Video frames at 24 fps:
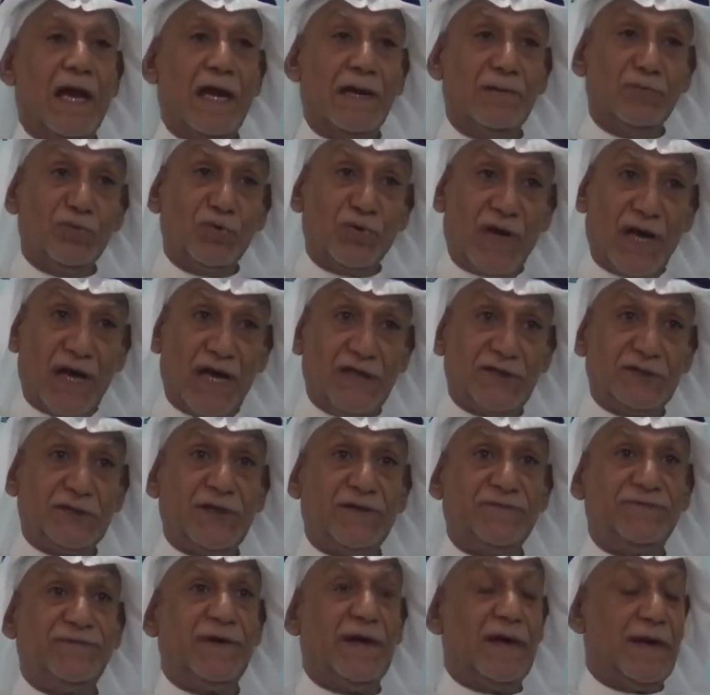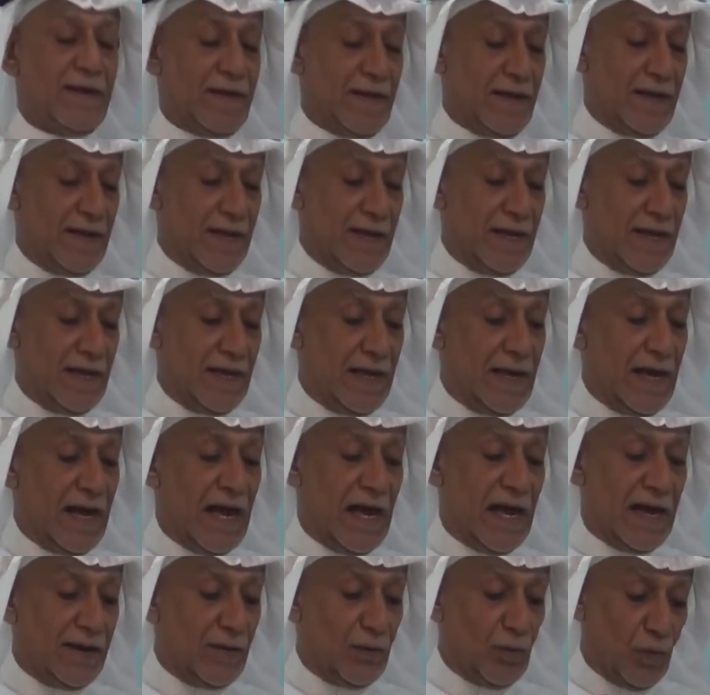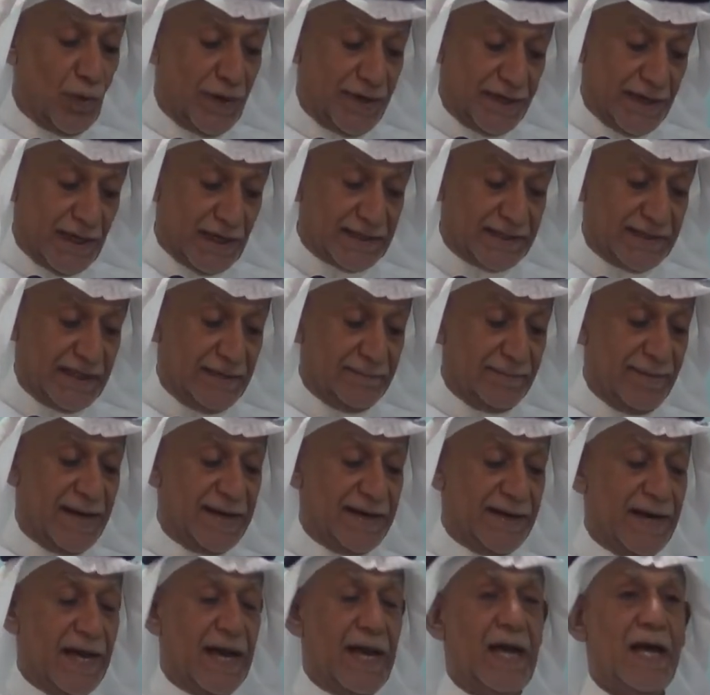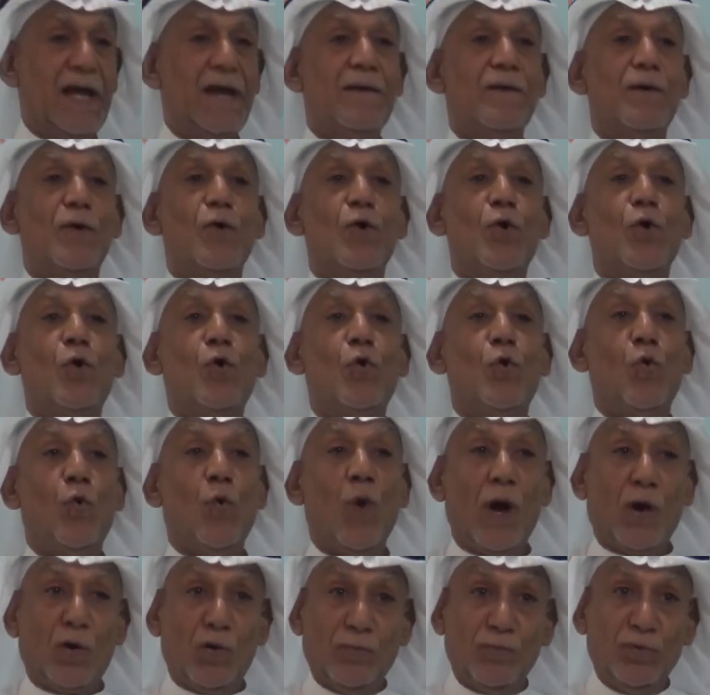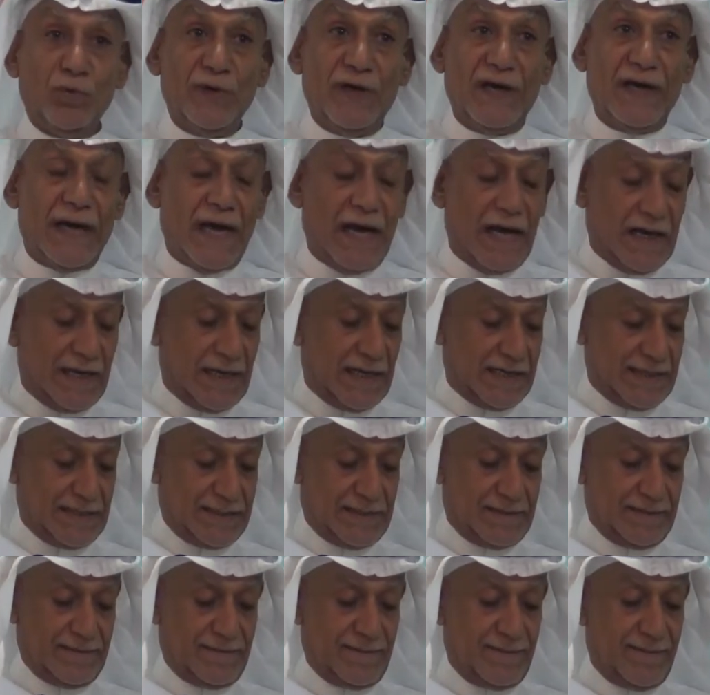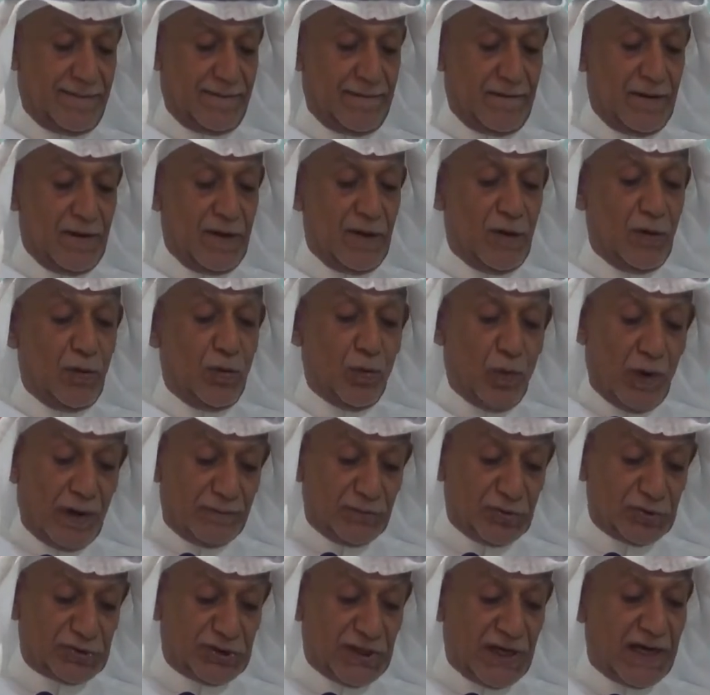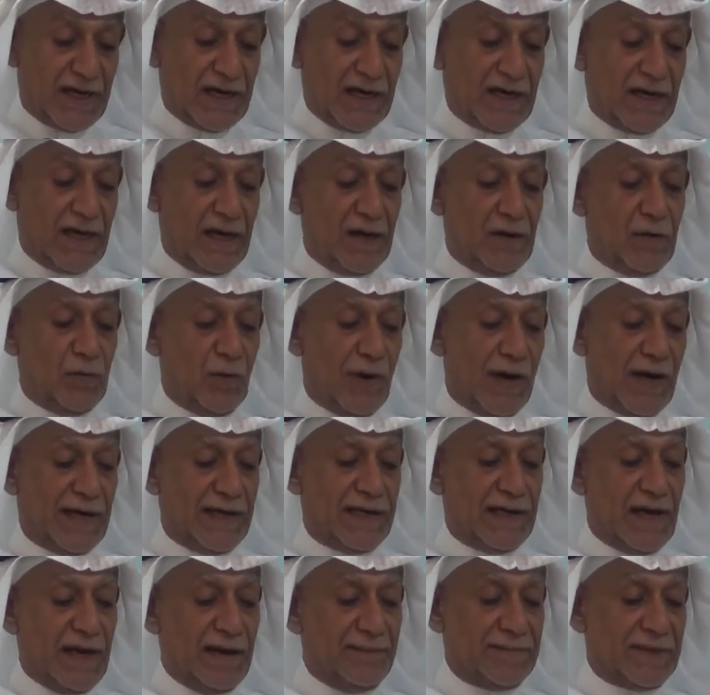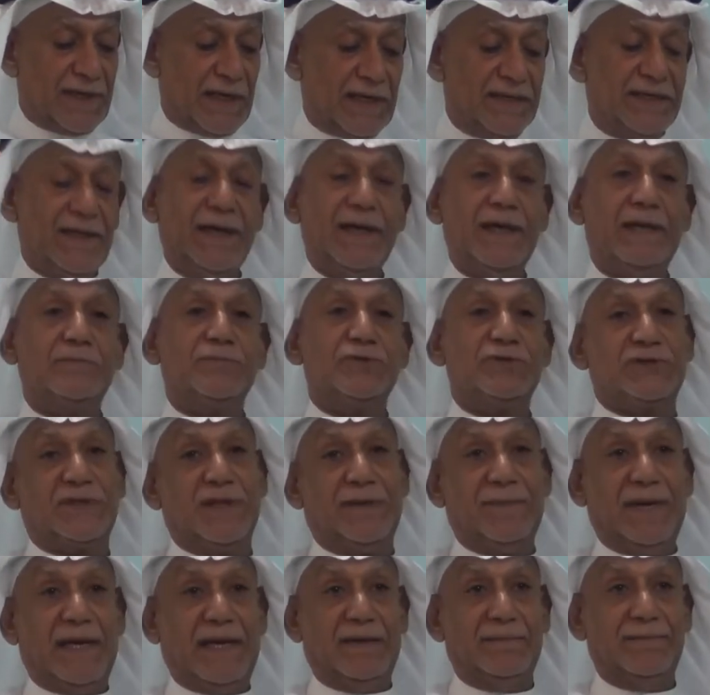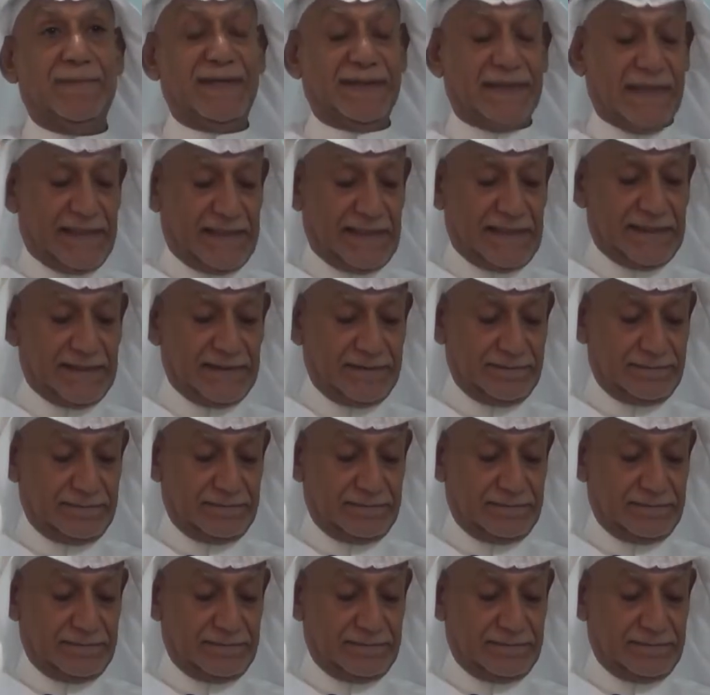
المكاشفة والنقد البناء وقبول الآخر والمشاركة وغيرها من قضايا المجتمع المدني